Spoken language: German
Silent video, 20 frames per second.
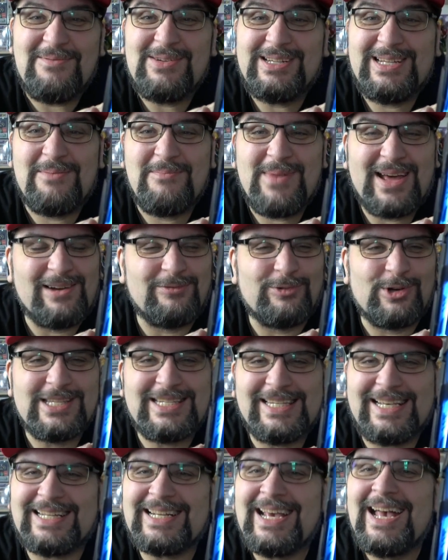damit ihr mehr davon
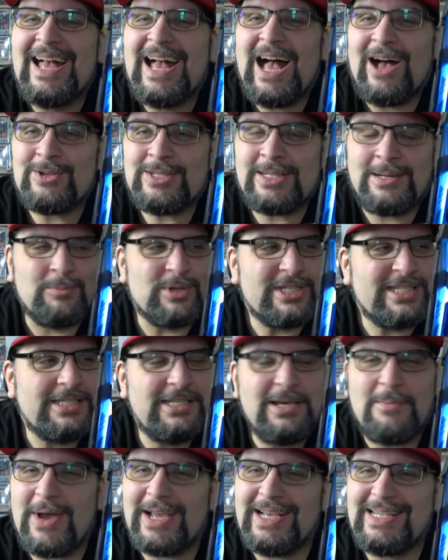seht. Außerdem musste ich
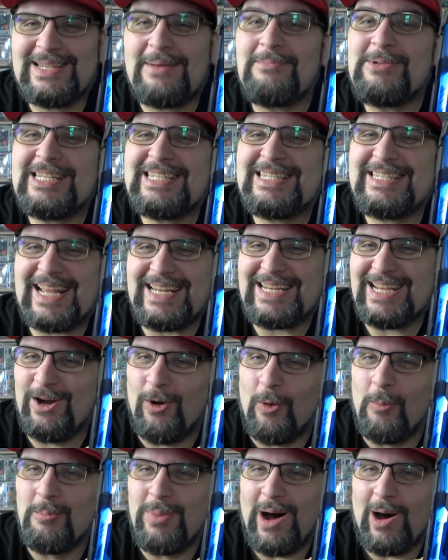hier mein gesamtes Setting
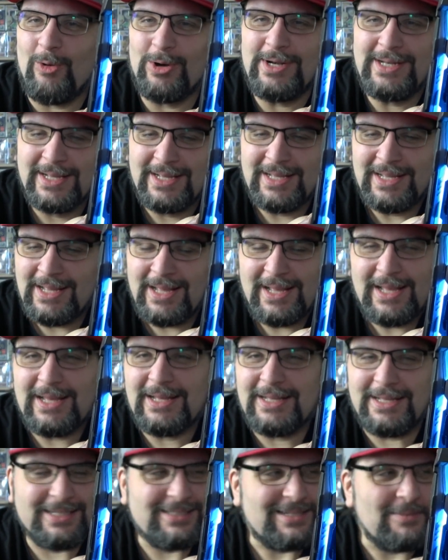umbauen,
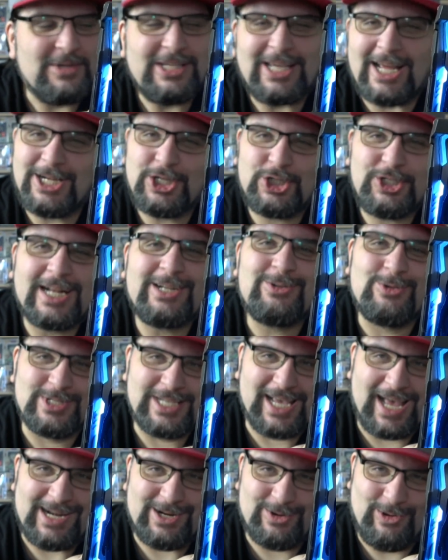äh, damit ich an eine
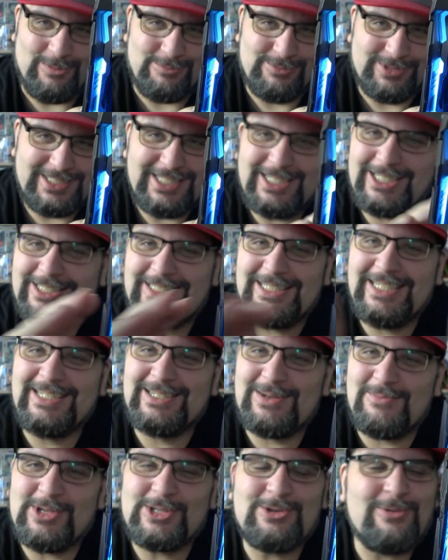Steckdose rankomme. Die liegen
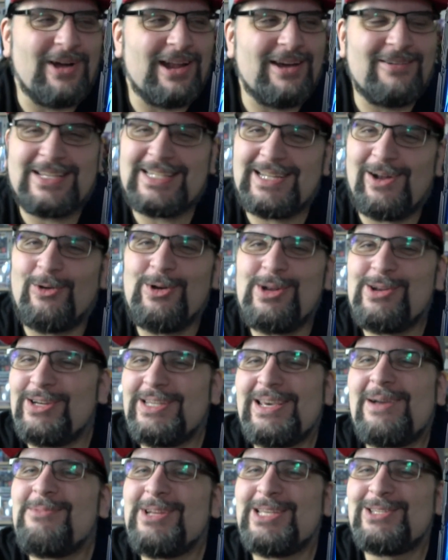nämlich normalerweise da unten und
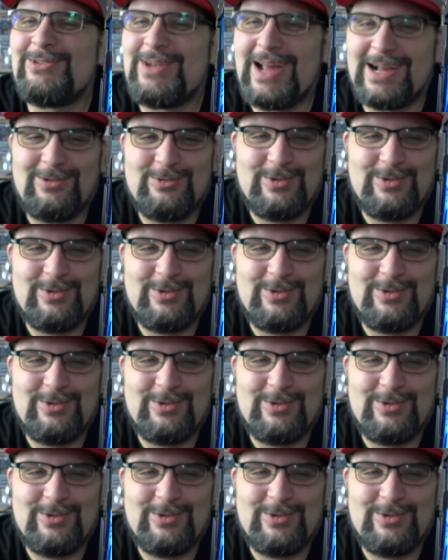ich habe nicht so lange